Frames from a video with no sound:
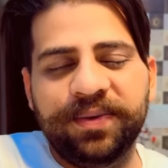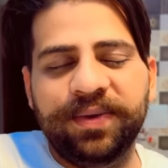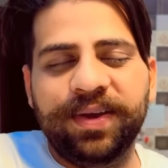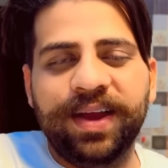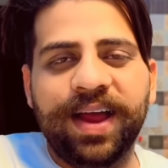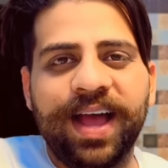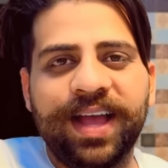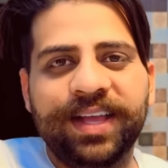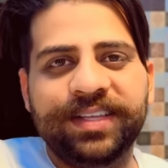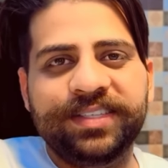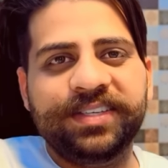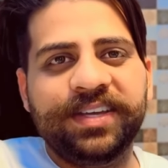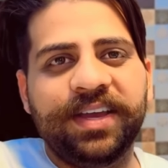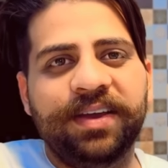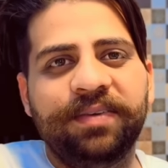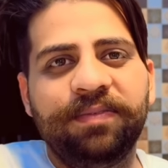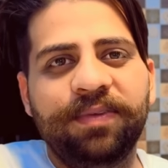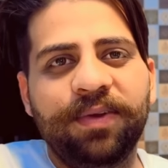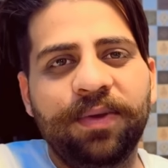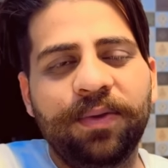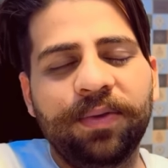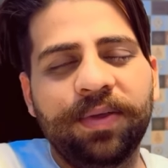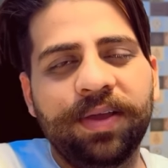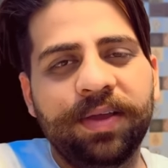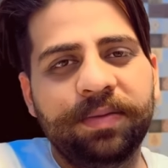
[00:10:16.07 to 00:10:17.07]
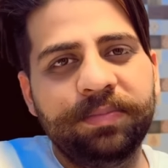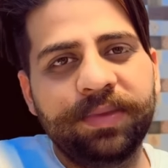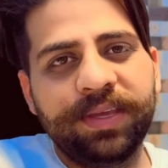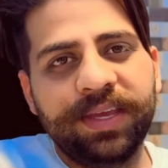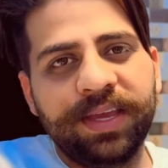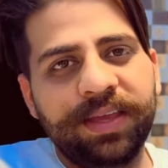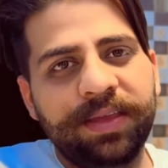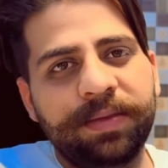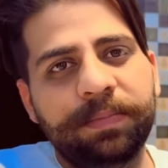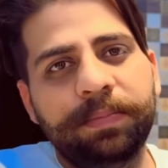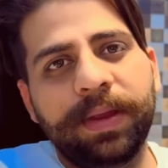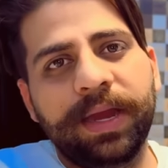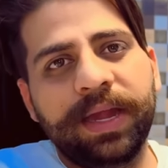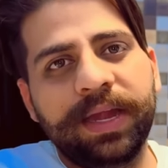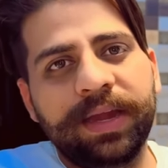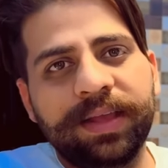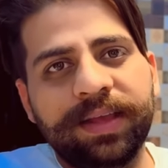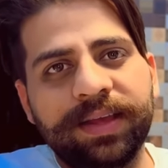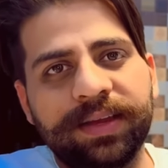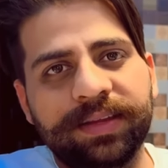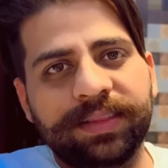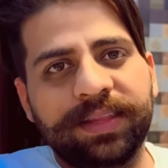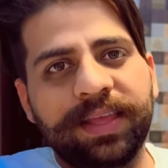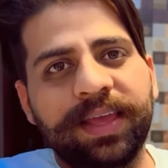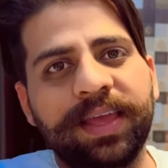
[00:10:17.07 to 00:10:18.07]
और आज का ब्लॉग हम यहीं पेंड
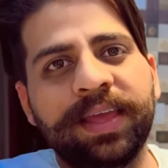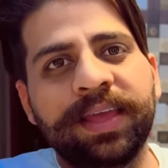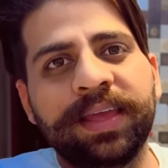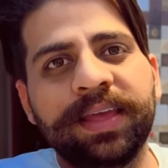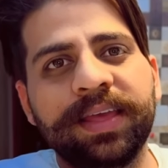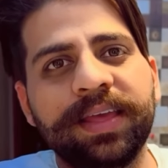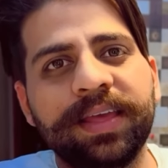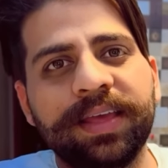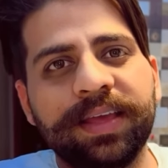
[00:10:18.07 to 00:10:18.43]
करते हैं